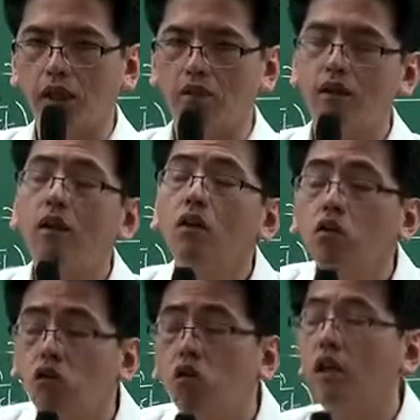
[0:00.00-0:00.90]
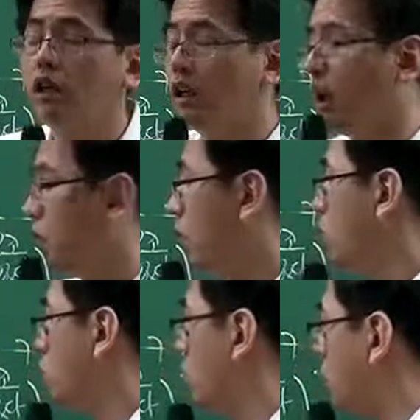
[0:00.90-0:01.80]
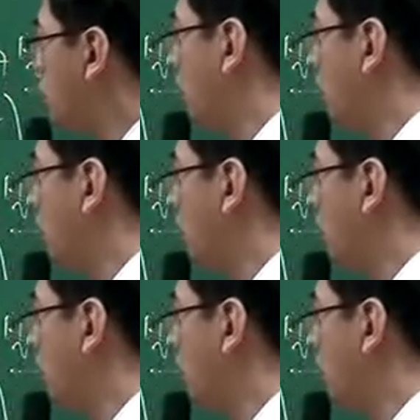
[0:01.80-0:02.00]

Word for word: 그서 6월 이내 매수 여부를